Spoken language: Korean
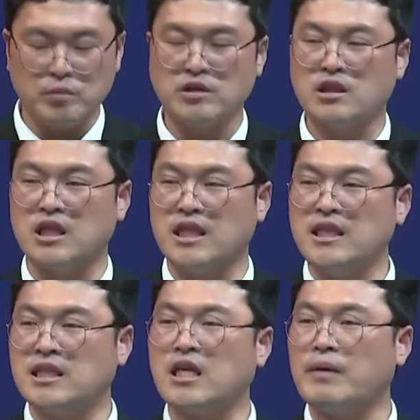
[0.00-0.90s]
믿는 그
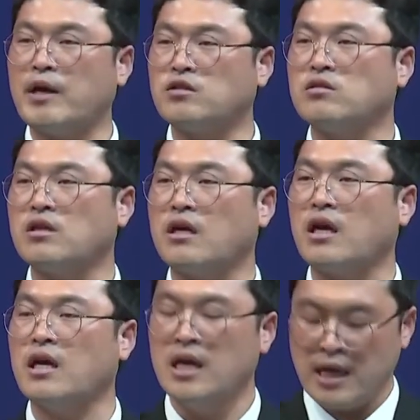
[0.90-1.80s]
이스라엘
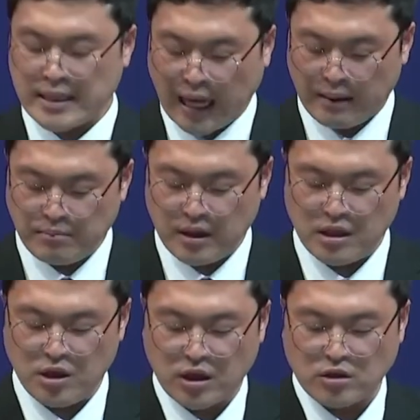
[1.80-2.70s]
백성들에게 담대히
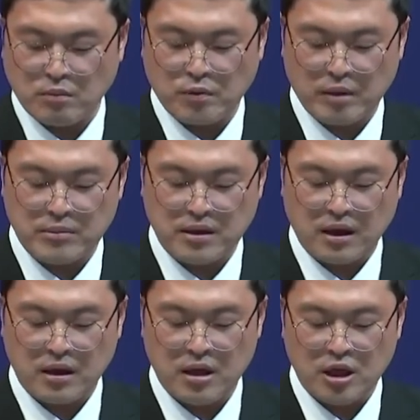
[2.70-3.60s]
이렇게
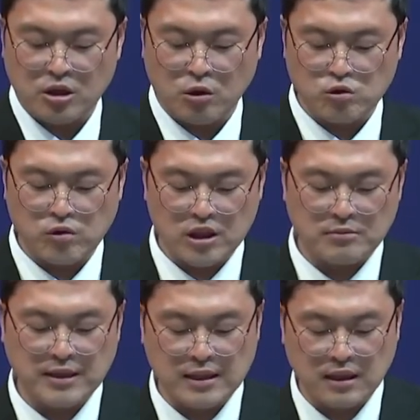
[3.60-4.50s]
선포합니다. 여호수아
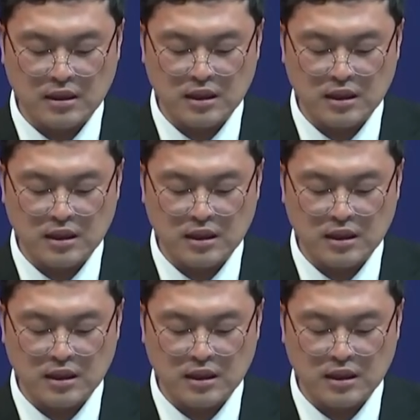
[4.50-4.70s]
24장